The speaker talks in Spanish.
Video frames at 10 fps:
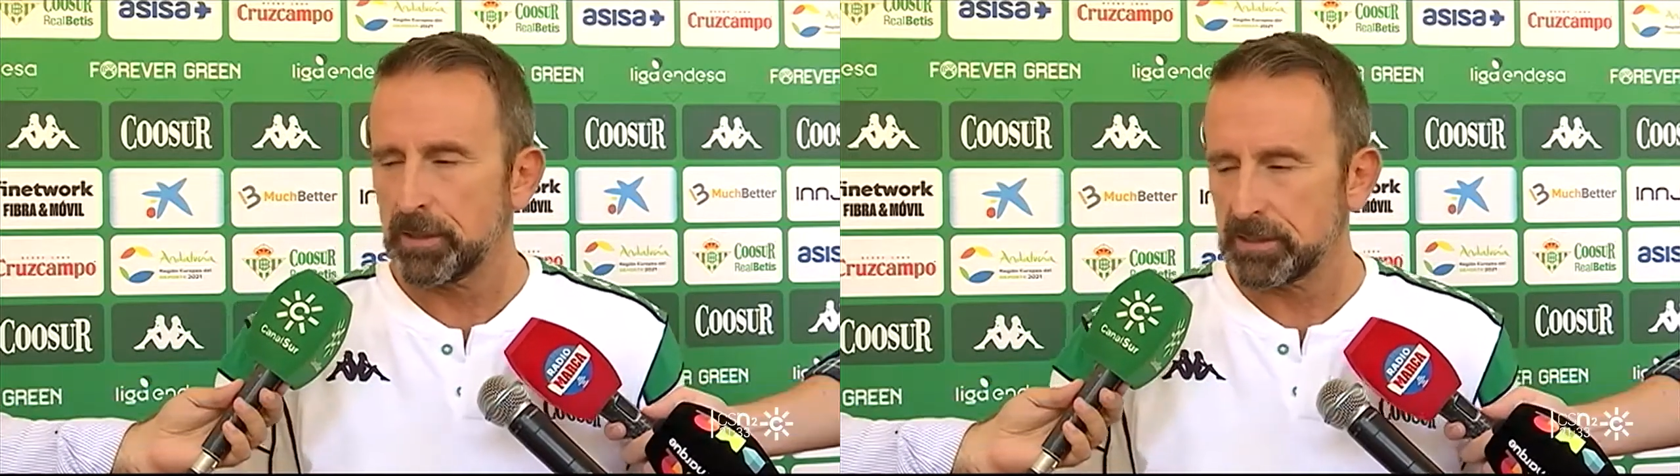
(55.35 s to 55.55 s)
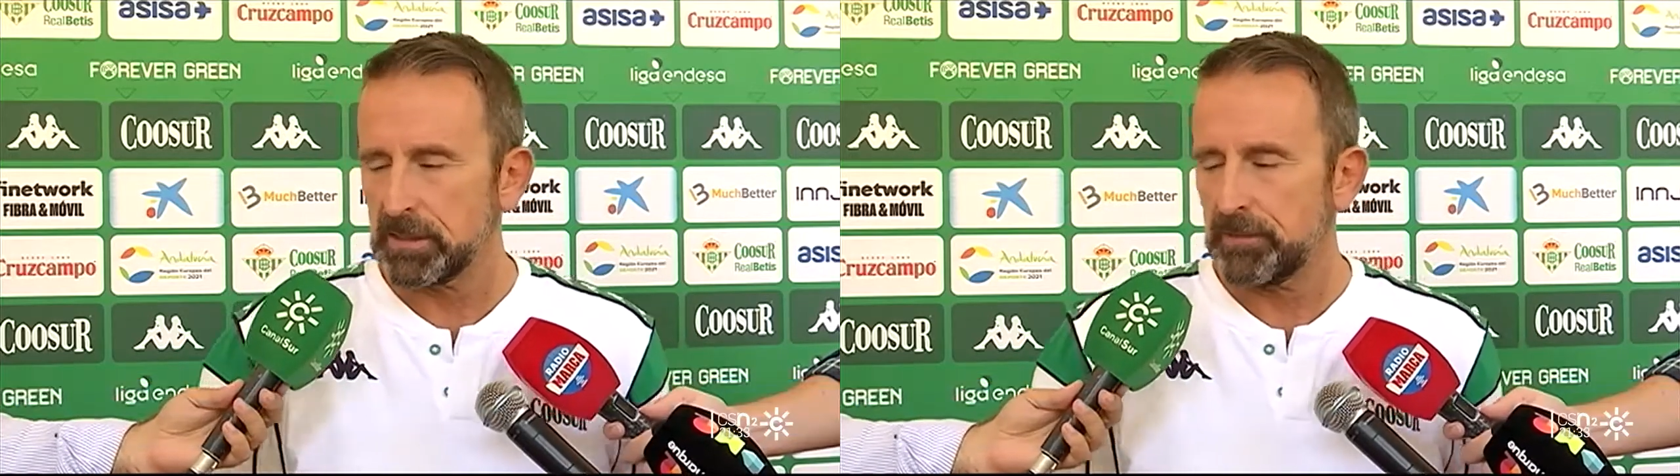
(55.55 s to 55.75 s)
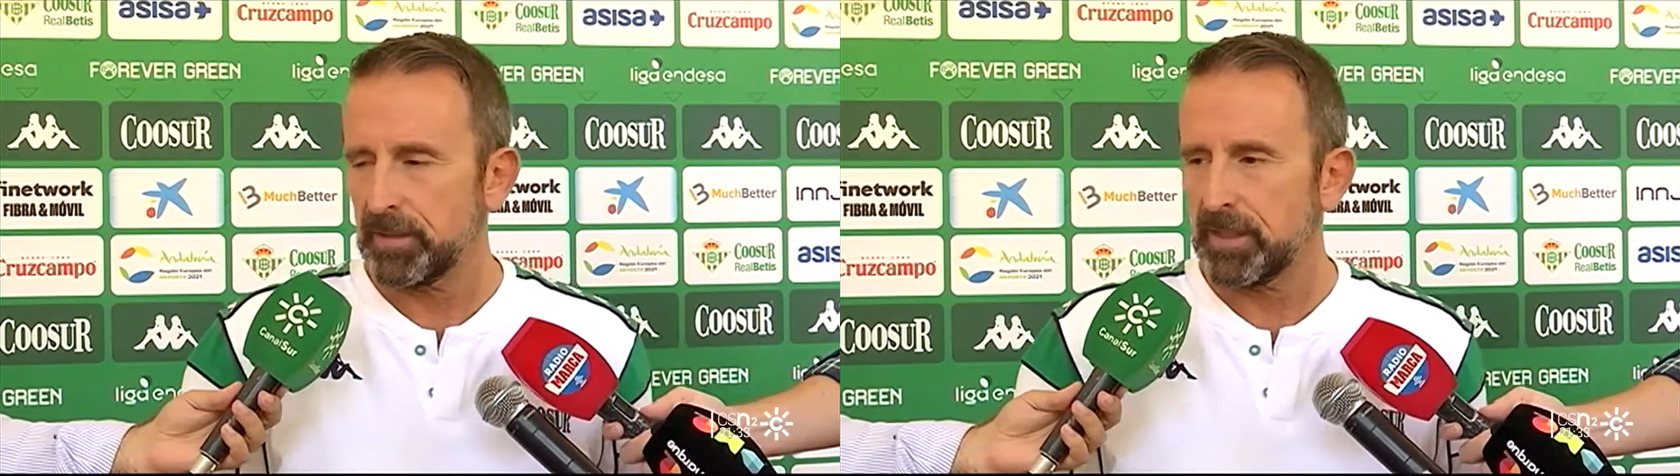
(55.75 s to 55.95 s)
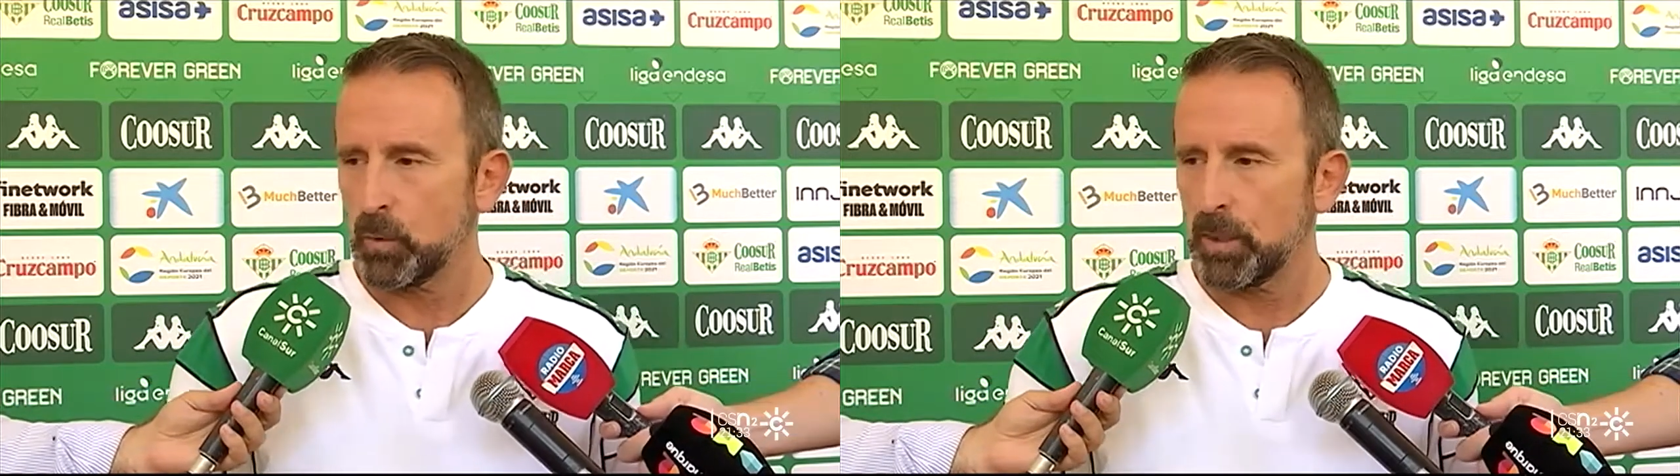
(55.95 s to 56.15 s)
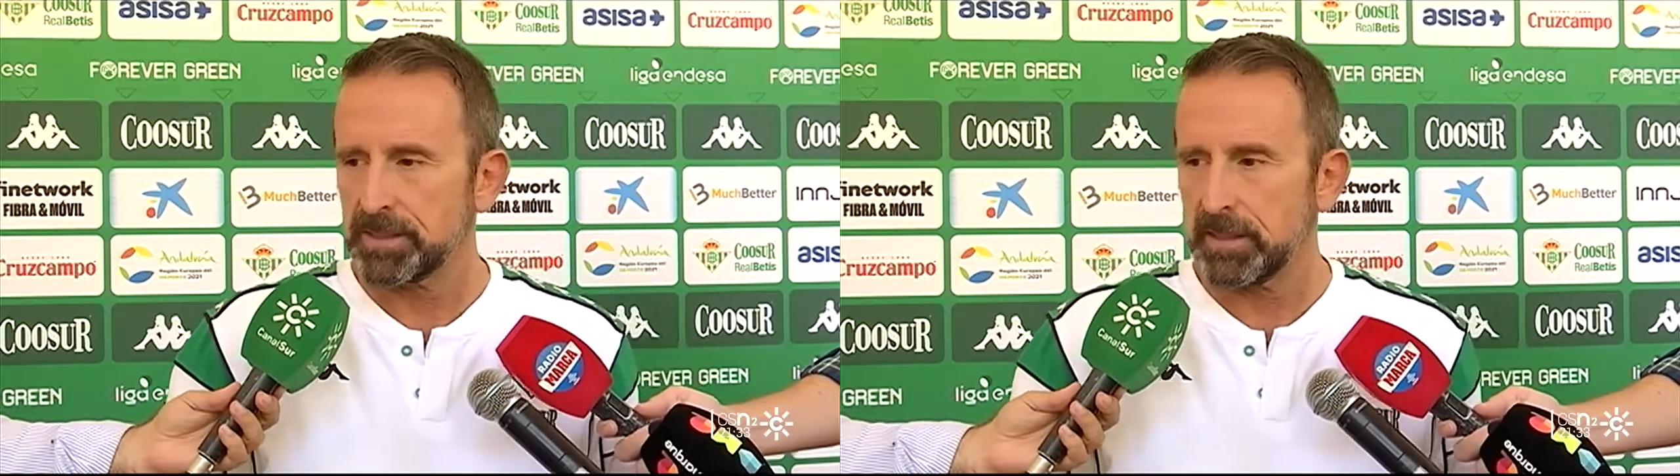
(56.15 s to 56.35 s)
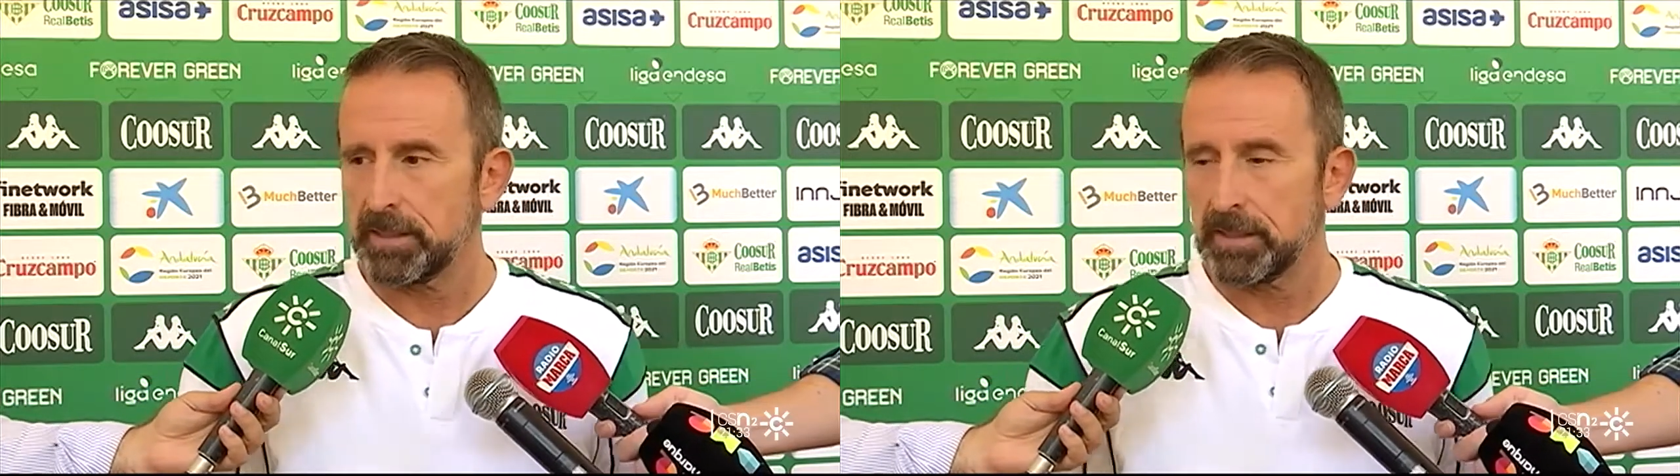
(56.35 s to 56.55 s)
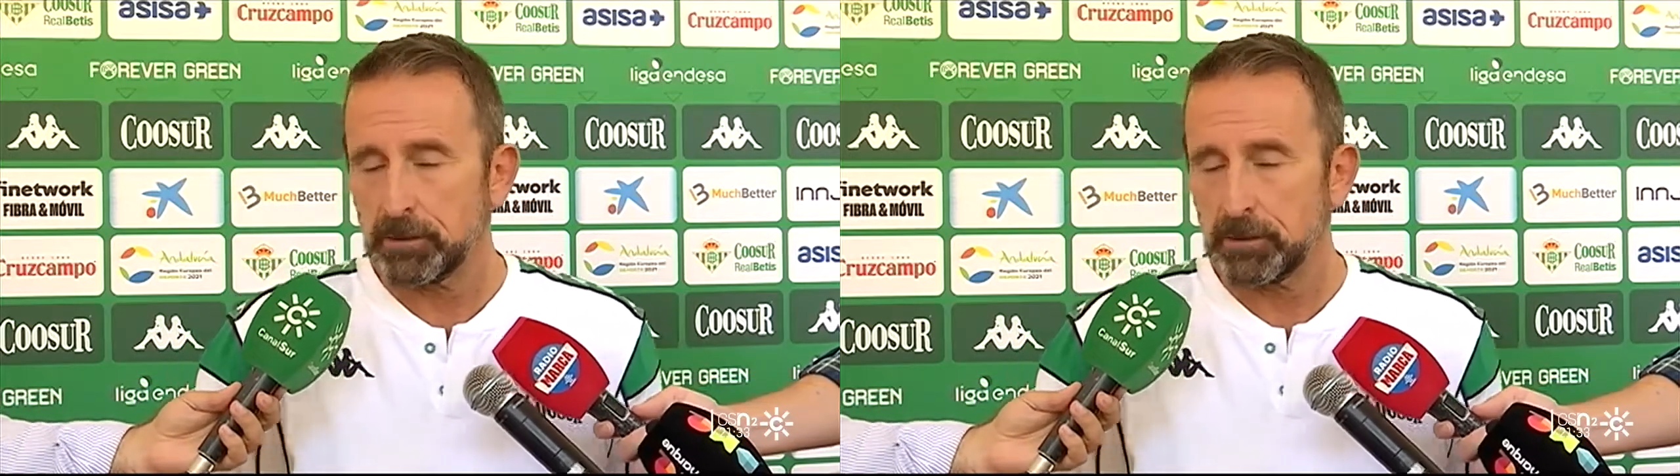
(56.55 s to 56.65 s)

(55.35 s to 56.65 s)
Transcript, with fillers: significa jugar esta liga.